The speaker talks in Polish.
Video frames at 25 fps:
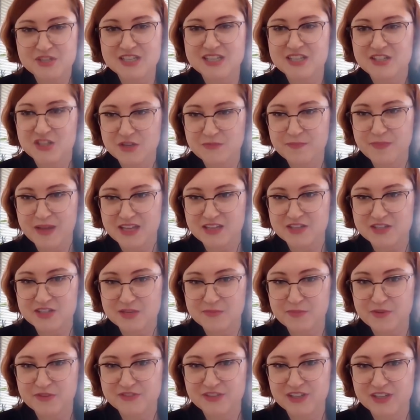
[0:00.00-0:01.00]
Ja myślę, że
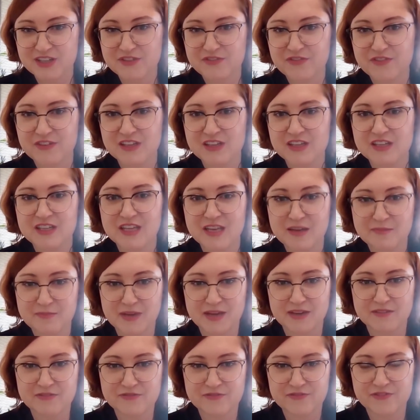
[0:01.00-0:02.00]
będzie, bo w tej chwili nie
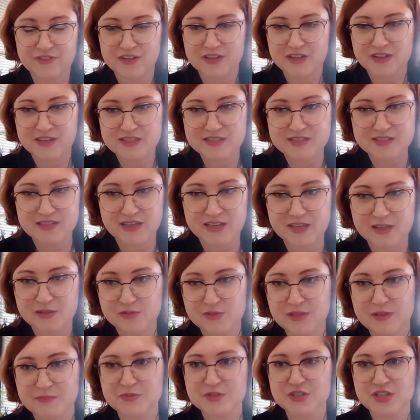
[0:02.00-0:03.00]
ma w
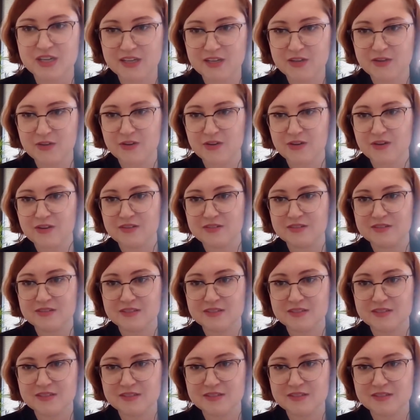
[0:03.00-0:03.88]
Izraelu lepszego,